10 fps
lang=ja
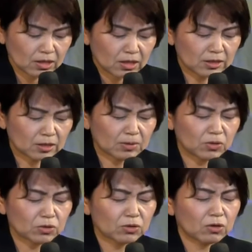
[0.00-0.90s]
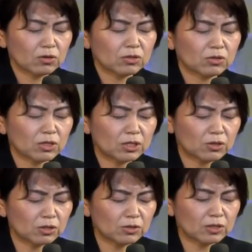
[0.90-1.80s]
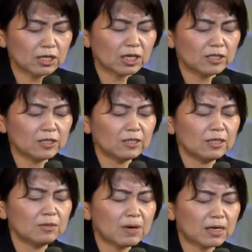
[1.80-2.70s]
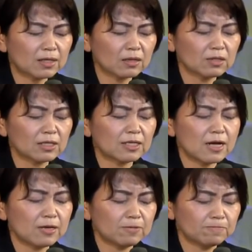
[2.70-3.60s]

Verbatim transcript: イエス様どうぞ一人一人の中に今来てください